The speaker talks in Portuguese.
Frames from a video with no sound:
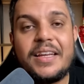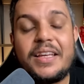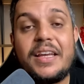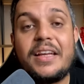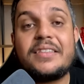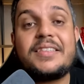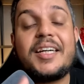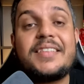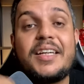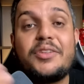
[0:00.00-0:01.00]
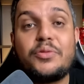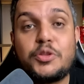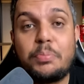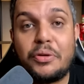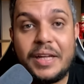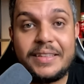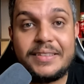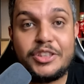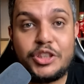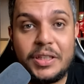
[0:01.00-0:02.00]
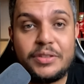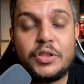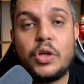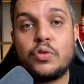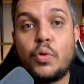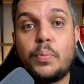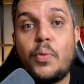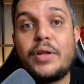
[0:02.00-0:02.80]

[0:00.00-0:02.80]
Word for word: Que tá saindo nos portais indianos sobre uma